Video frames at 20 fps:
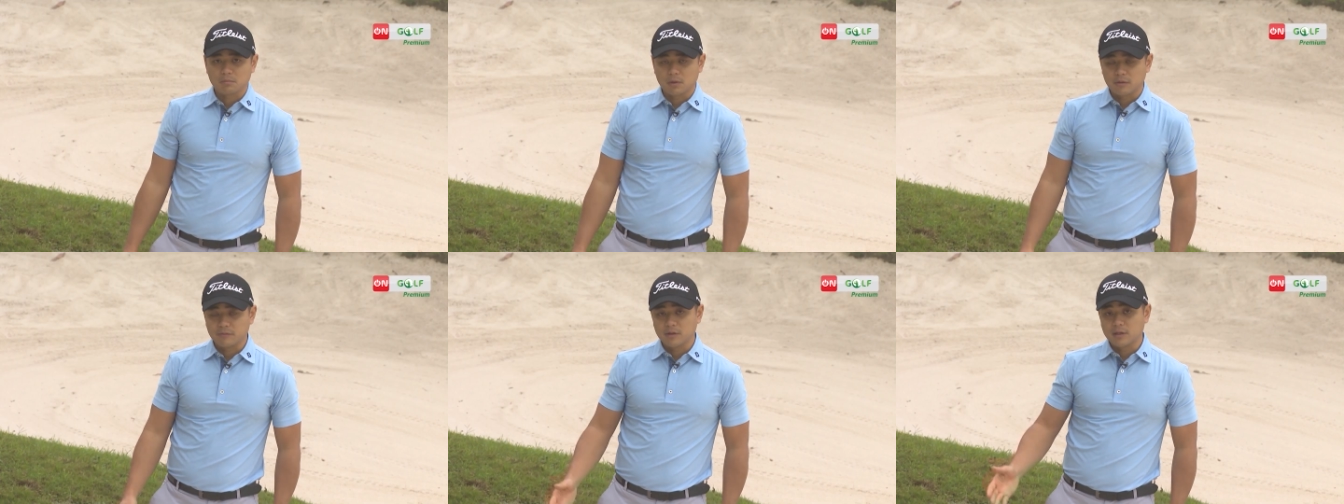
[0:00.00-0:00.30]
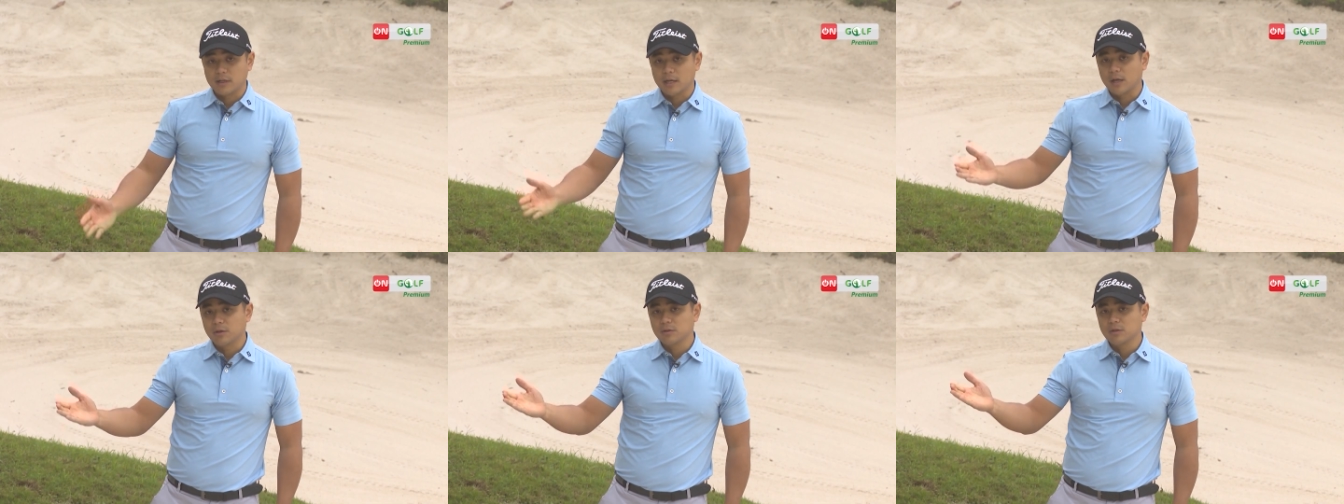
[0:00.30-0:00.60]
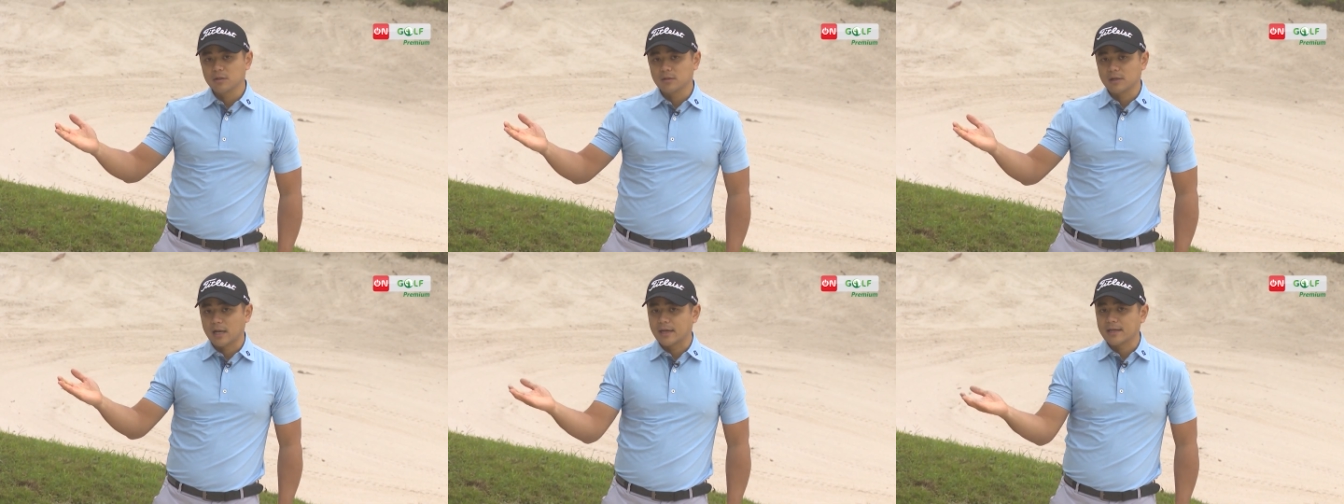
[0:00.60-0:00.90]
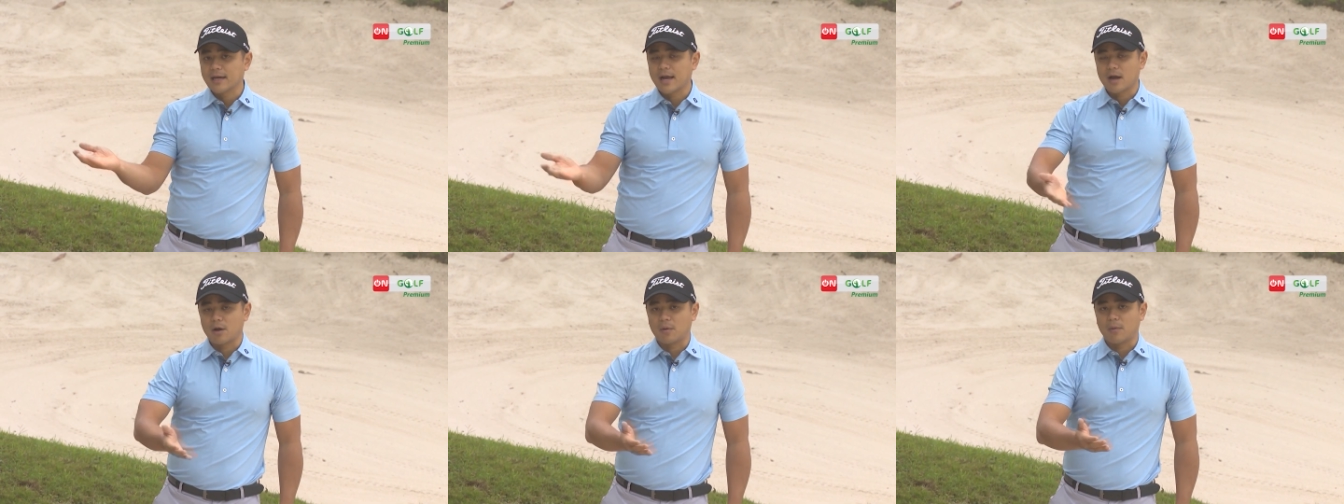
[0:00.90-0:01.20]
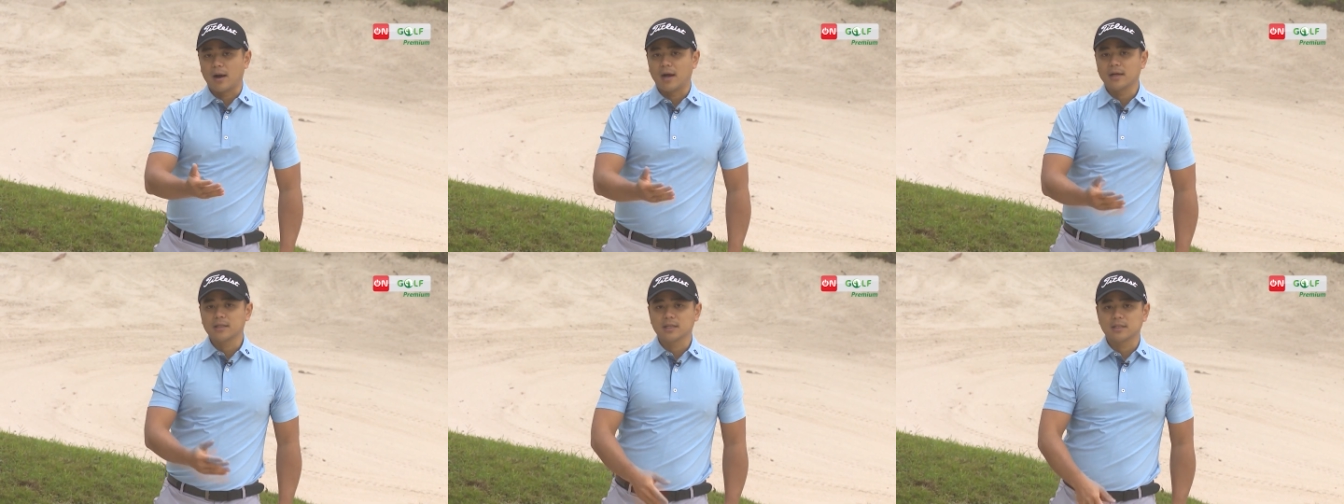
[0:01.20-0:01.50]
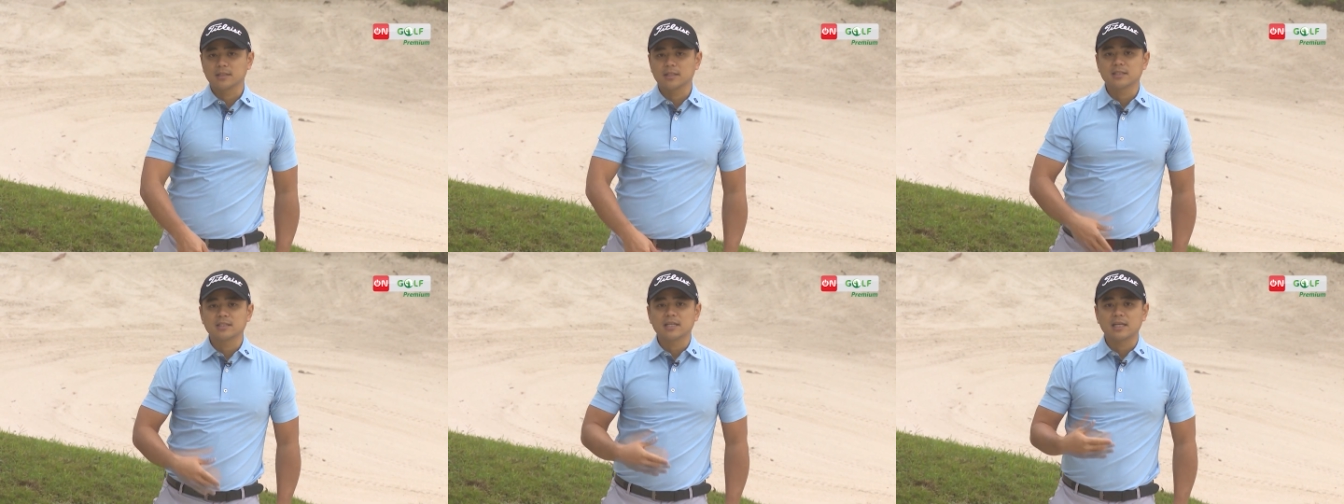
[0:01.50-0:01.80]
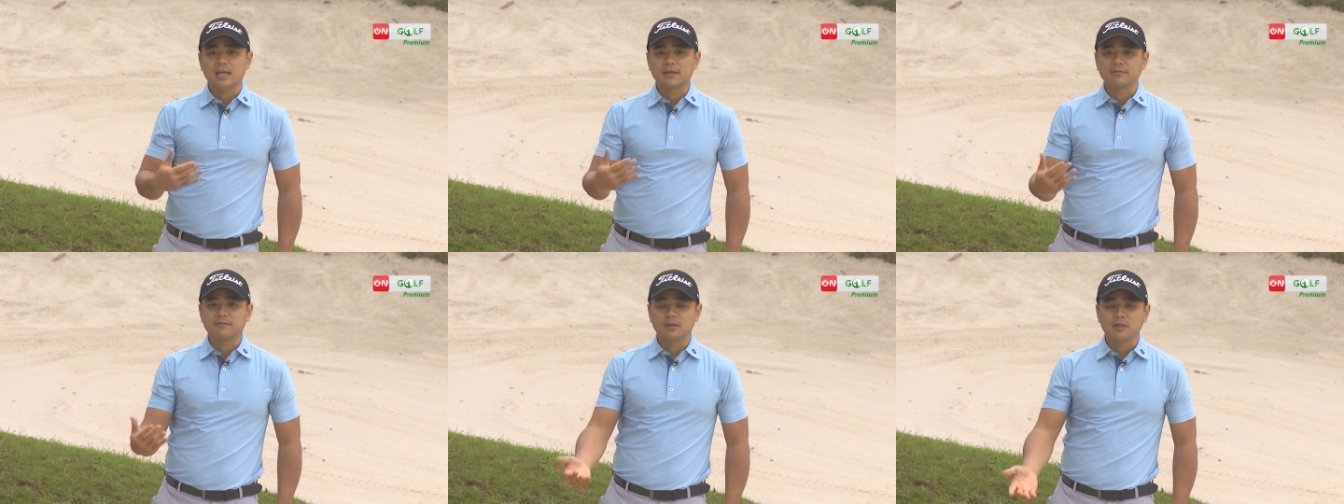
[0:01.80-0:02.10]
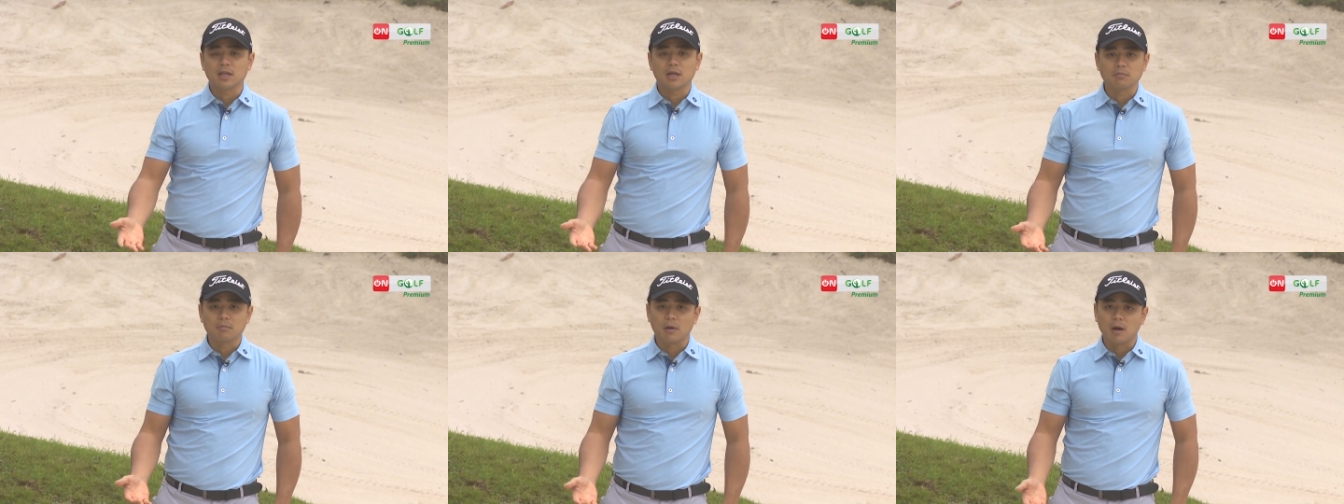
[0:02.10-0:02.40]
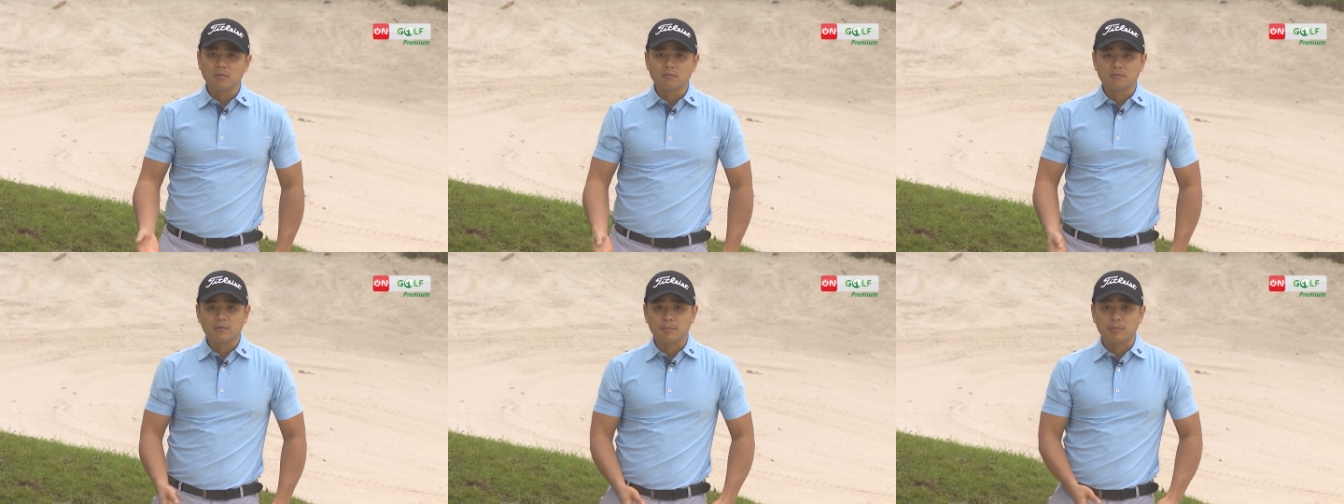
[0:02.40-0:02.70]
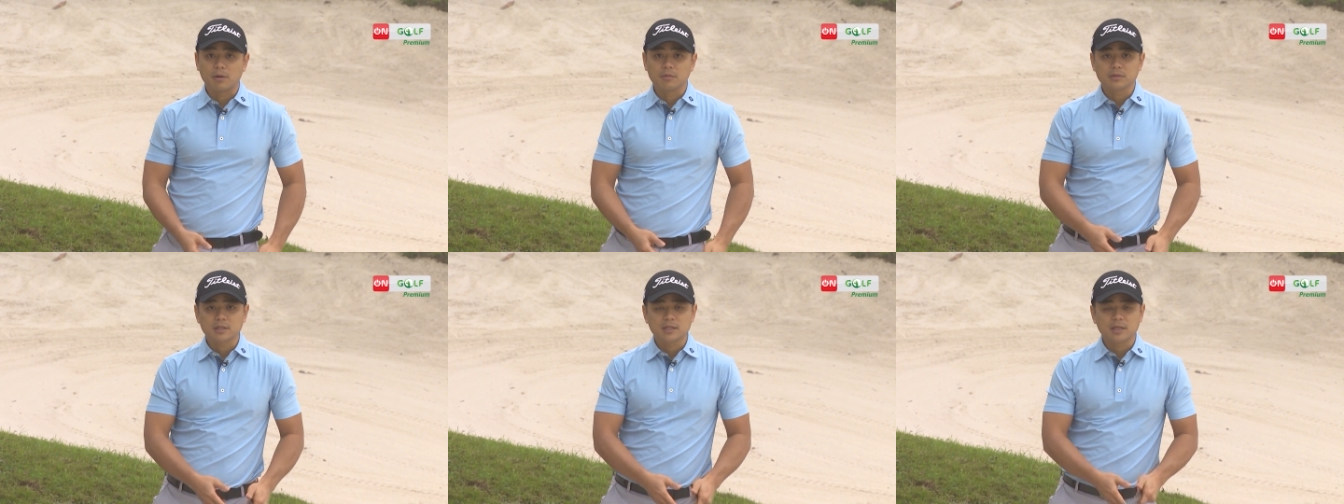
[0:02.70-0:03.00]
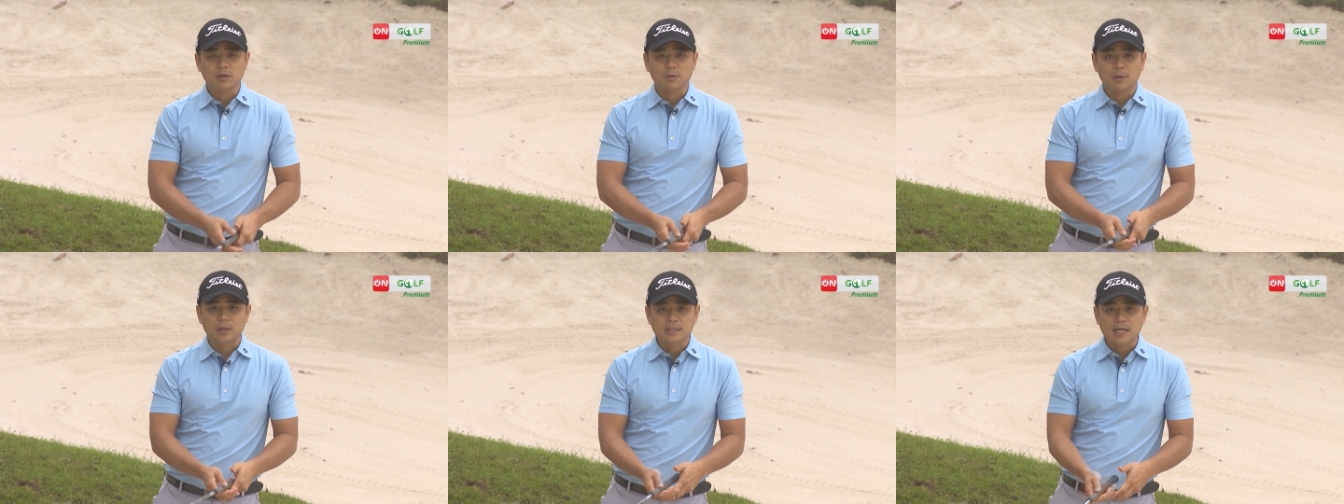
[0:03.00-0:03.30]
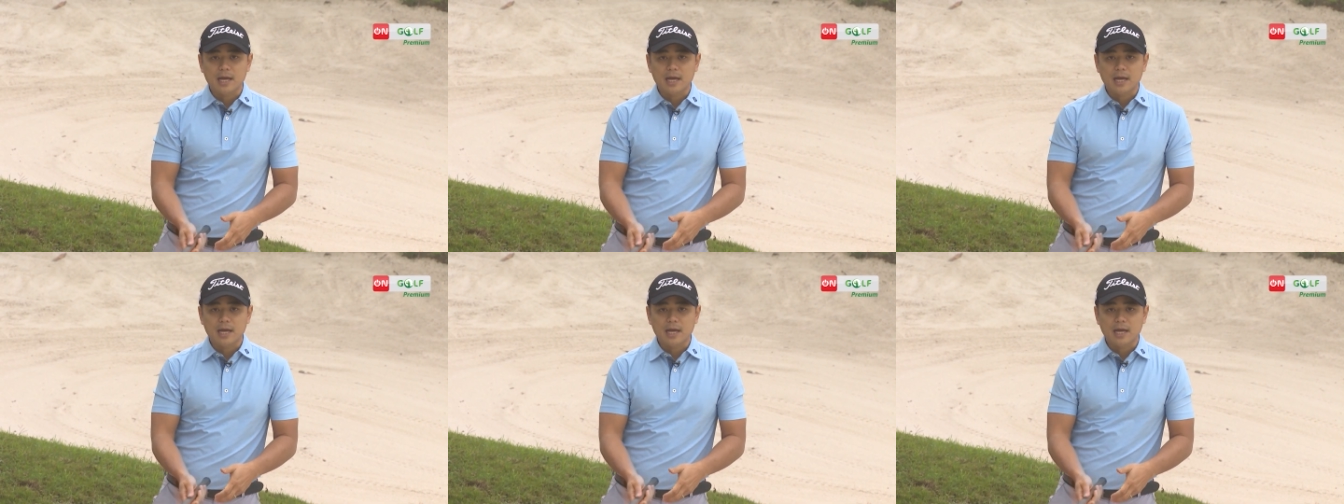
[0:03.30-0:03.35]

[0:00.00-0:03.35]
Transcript: Bởi vì nếu như đánh ngang quá thì rất dễ đánh vào thân bóng và bóng sẽ đi quá